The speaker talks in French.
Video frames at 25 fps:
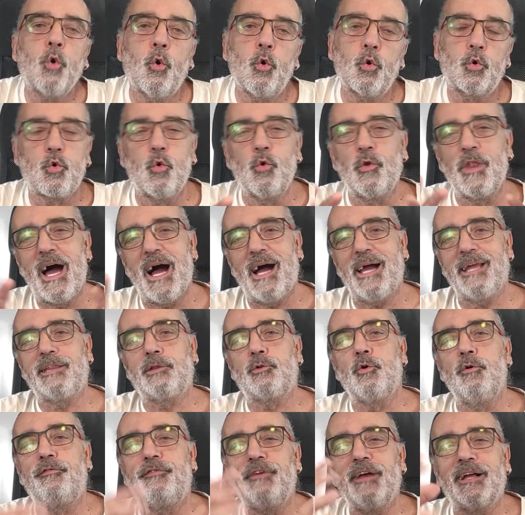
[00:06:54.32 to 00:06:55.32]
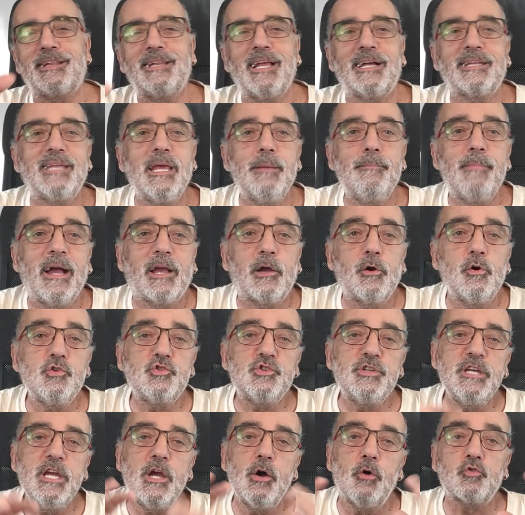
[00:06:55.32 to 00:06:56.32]
Donc on arrête de faire de la
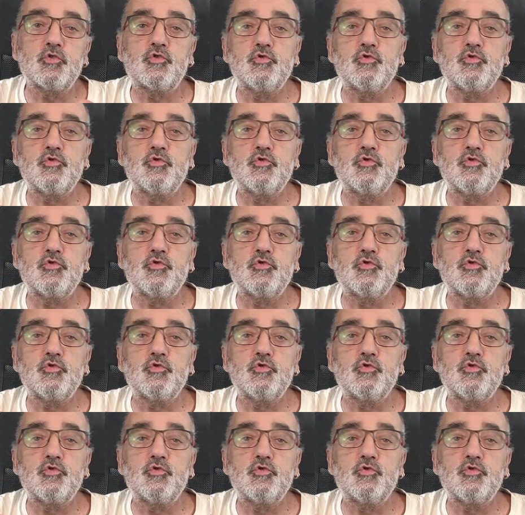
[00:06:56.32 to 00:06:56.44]
démagogie en